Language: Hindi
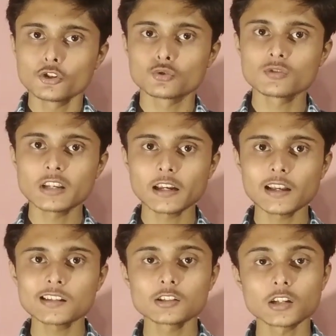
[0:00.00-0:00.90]
शुरू से लेकर
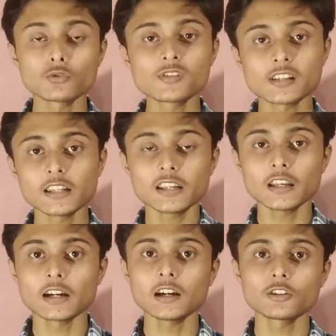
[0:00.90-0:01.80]
लास्ट तक जरूर से
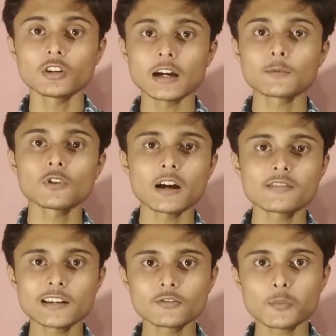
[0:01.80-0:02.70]
देखिएगा क्योंकि आपको काफ़ी
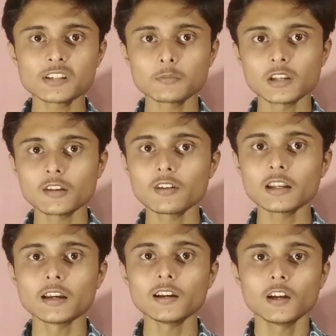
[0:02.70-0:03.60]
सारी इन्फॉर्मेशन मिलने
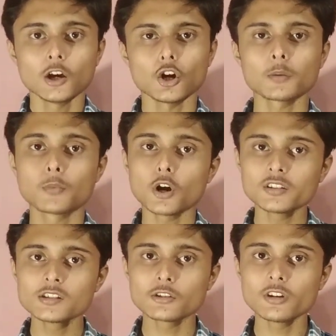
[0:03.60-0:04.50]
वाली है और
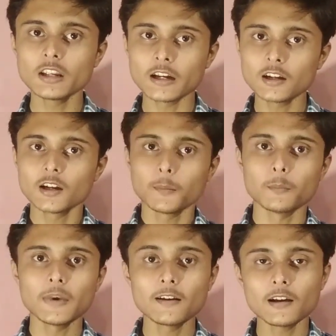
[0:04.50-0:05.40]
बहुत ही ज़रूरी है
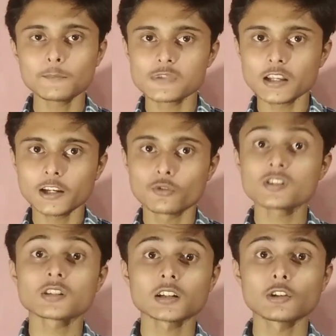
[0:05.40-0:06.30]
मैं आपसे एक
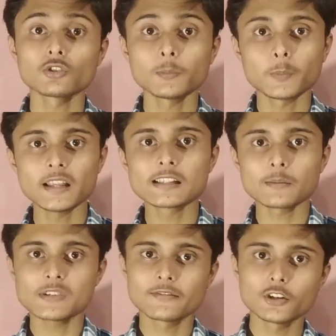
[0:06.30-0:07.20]
रिक्वेस्ट करता हूँ कि प्लीज़
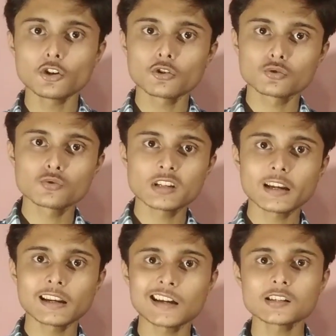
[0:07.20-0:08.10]
आप इस वीडियो को शुरू से
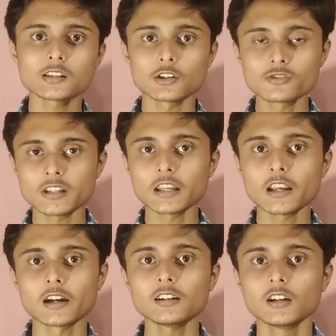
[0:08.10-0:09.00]
लेकर लास्ट तक जरूर से देखिएगा